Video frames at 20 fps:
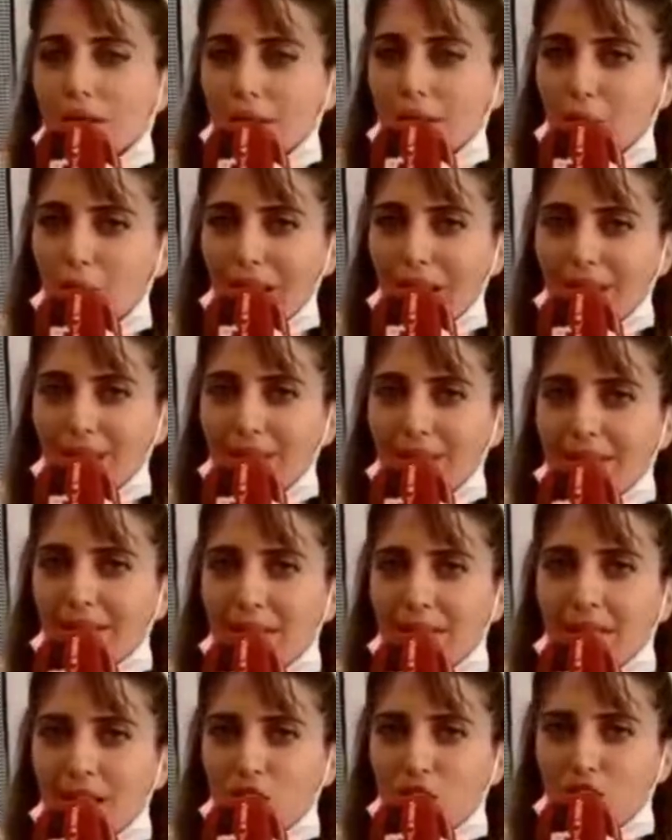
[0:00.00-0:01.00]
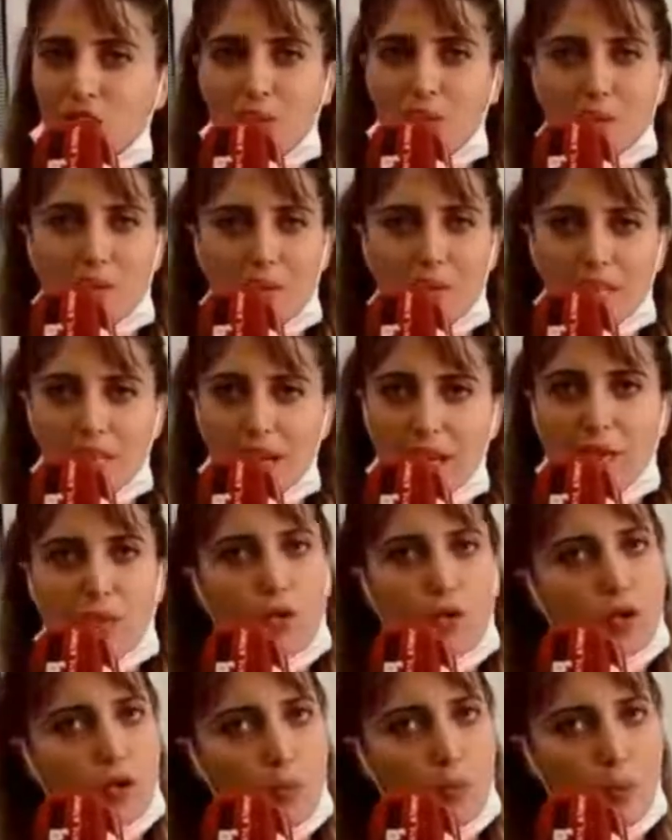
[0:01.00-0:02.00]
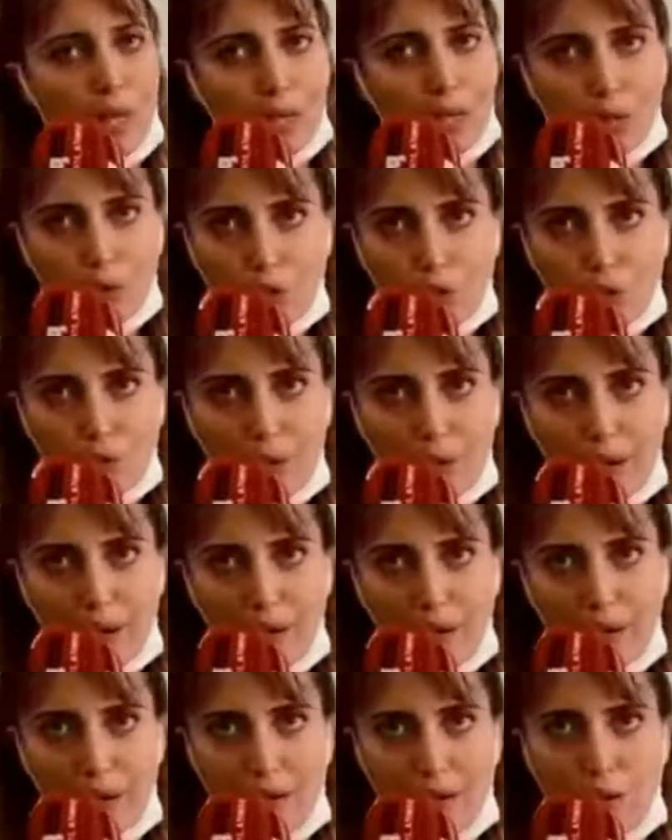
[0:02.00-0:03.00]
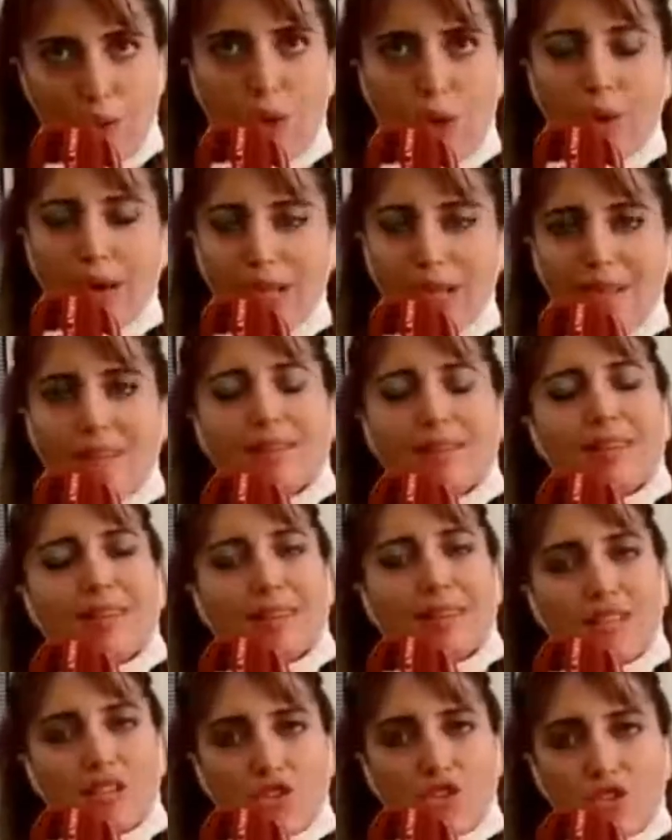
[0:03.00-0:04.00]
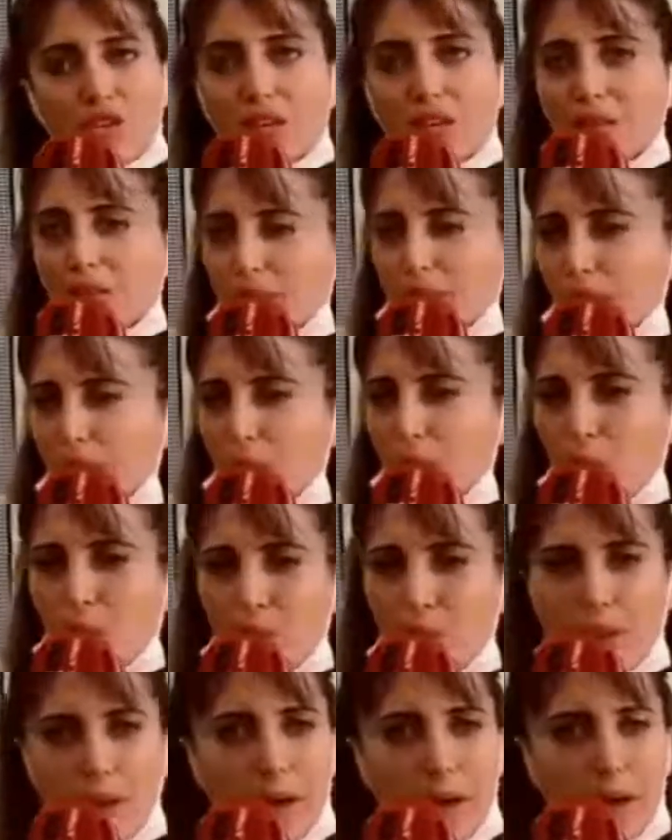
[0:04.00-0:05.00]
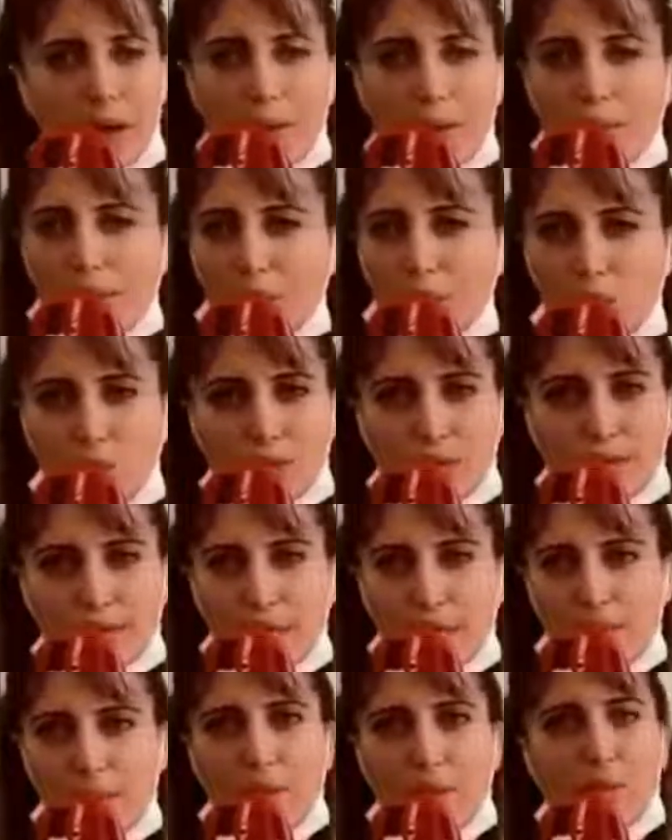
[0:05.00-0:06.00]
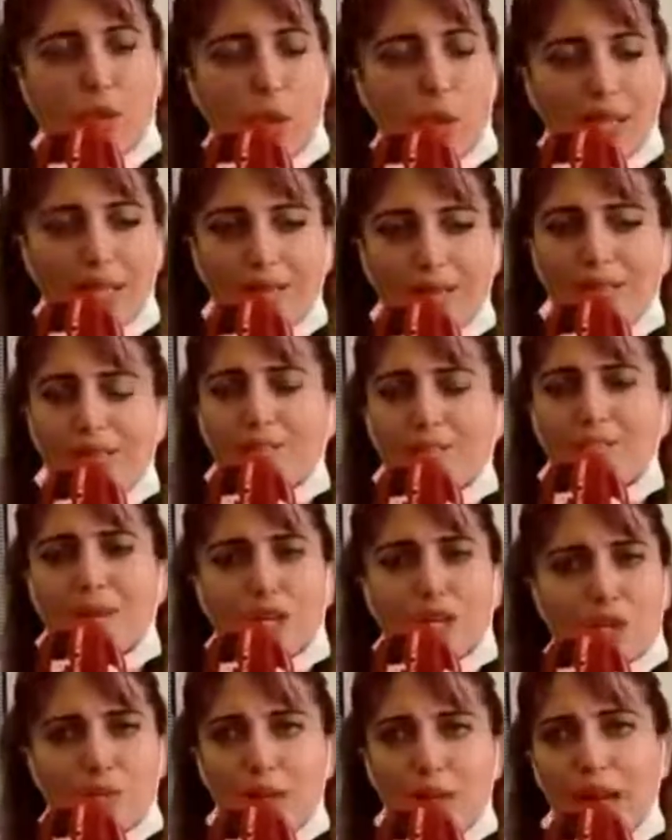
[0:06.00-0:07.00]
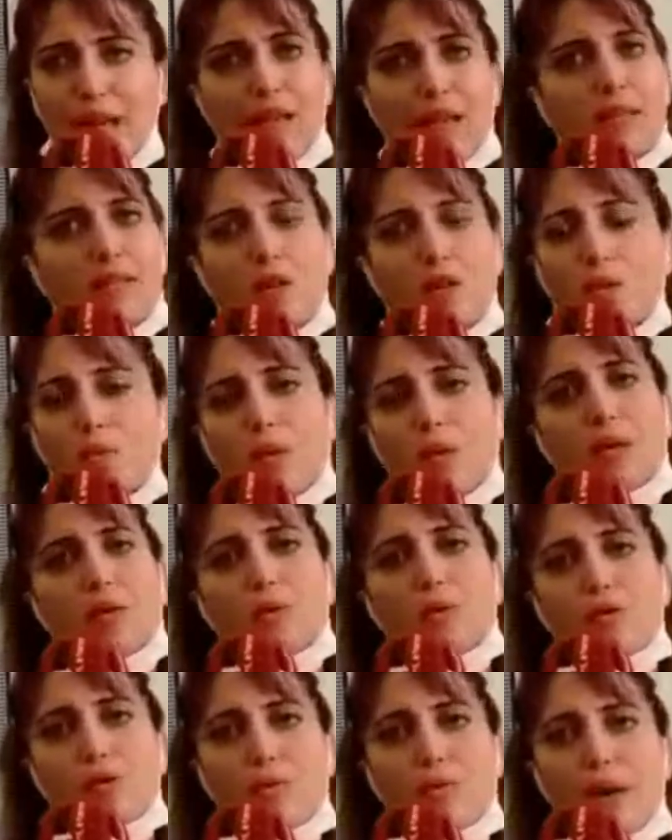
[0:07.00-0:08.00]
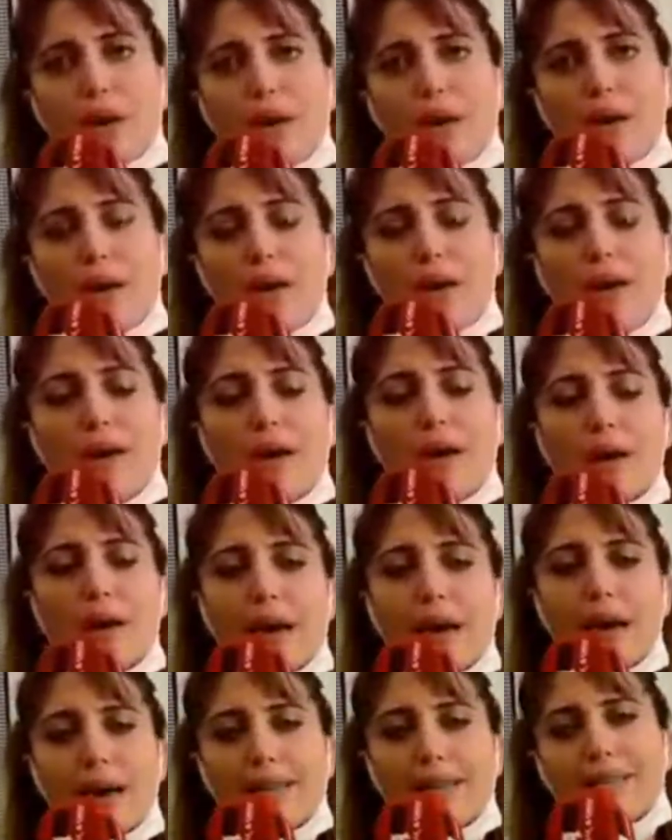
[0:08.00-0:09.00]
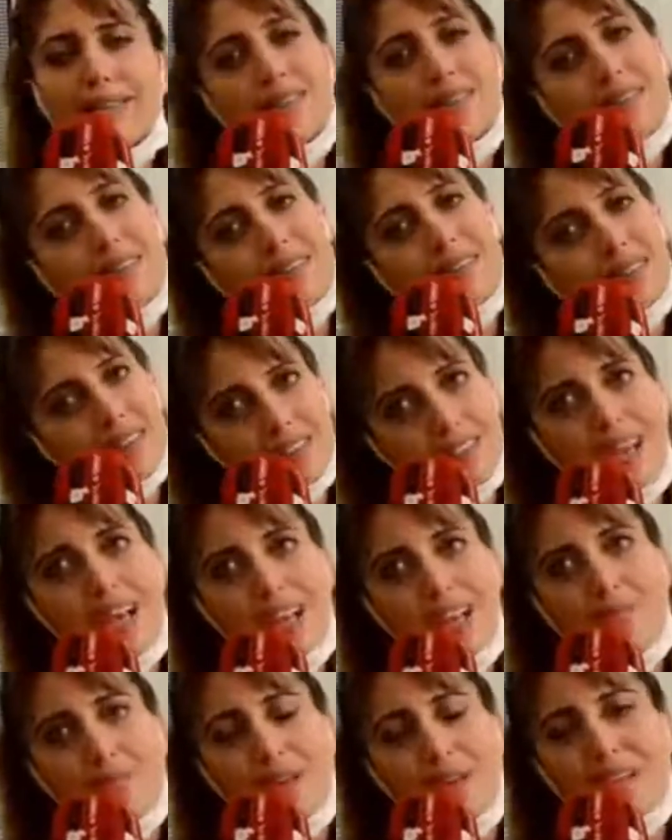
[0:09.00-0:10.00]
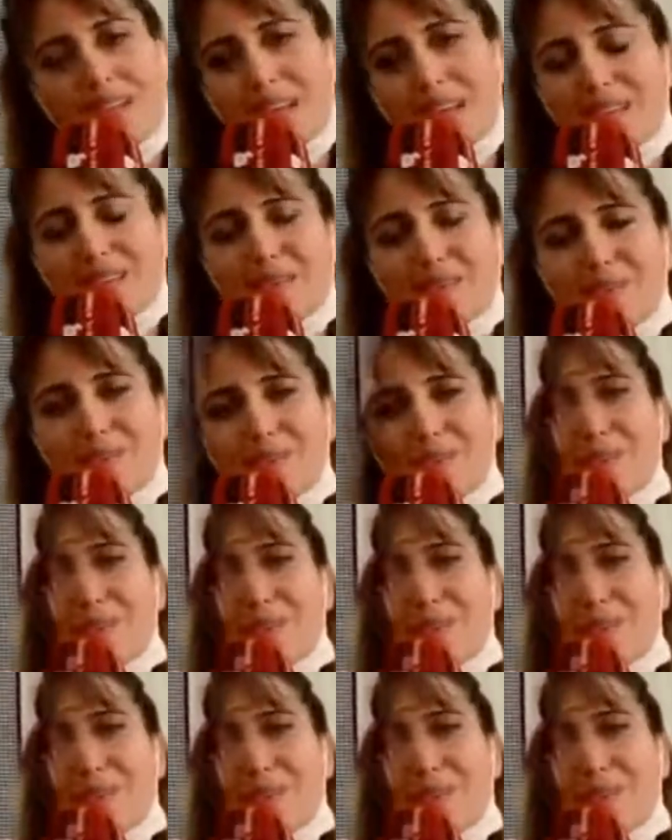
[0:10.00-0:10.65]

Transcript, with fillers: واحد الانسان اجنبي ما تيعرفوش ما يهضروش معاه ولا واحد الانسان كيجي كيهضر معاهم بدون سبب ولا واحد الانسان ماشي من العائله ديالهم ما يهضروش معاه هذه النصيحه اللي يمكن نقدم